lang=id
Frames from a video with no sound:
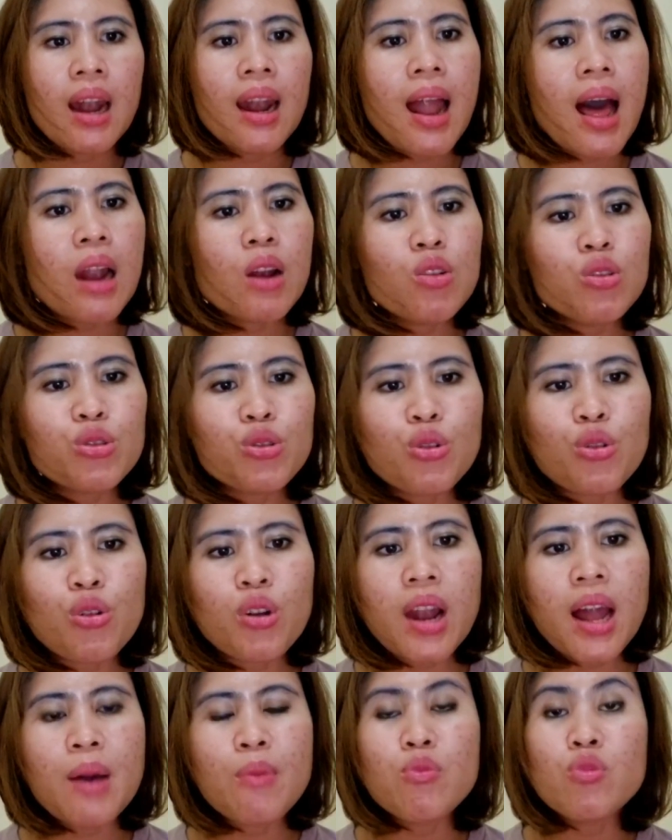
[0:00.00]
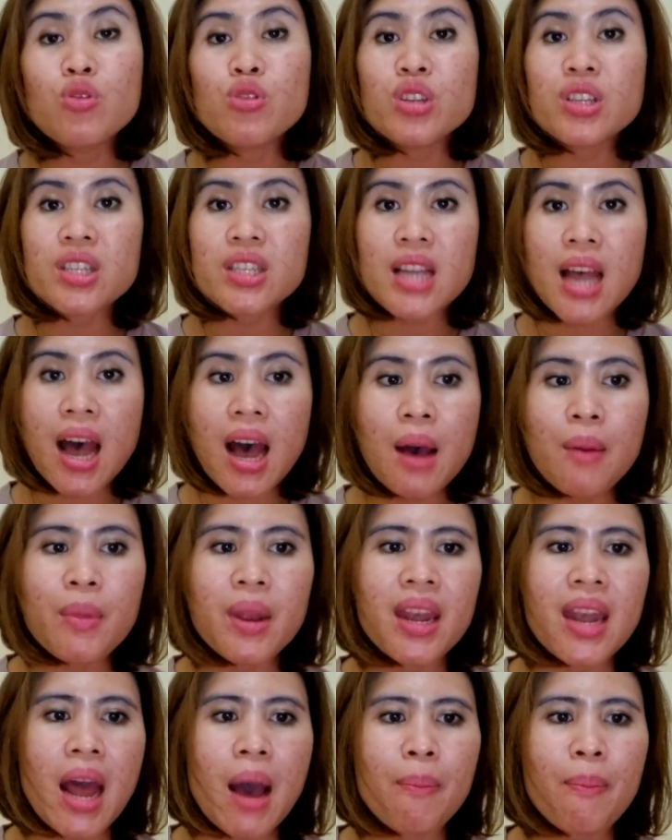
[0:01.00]
Lalu turunlah Musa
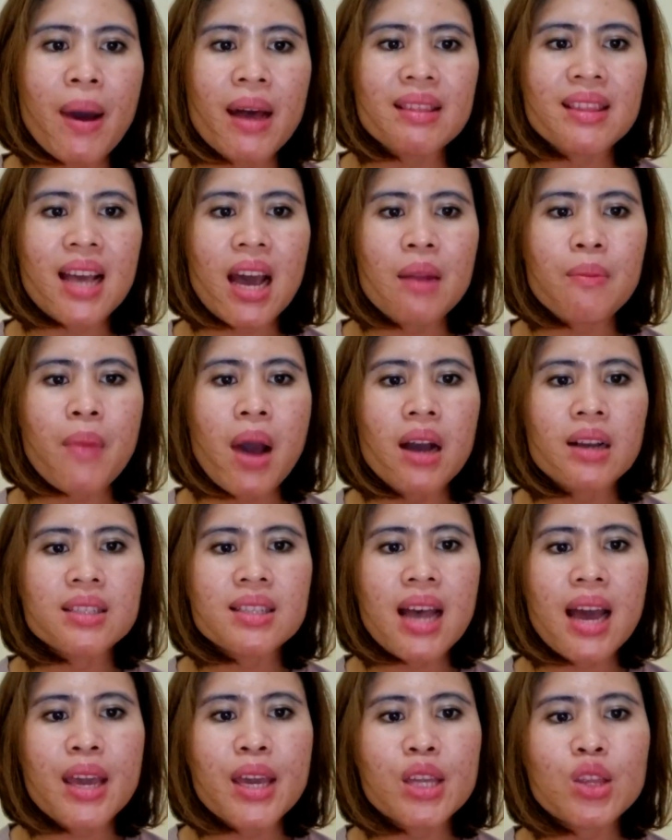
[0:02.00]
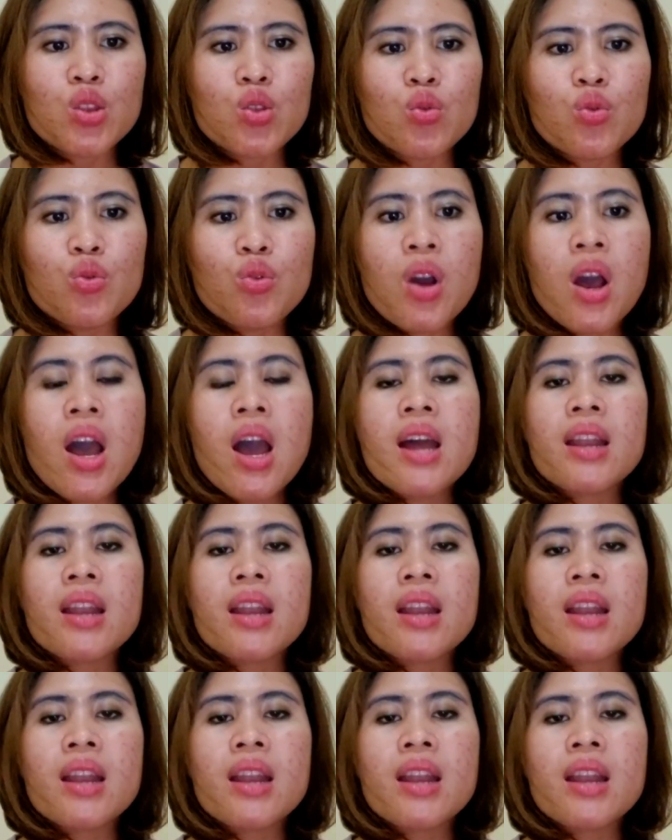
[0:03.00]
mendapatkan bangsa itu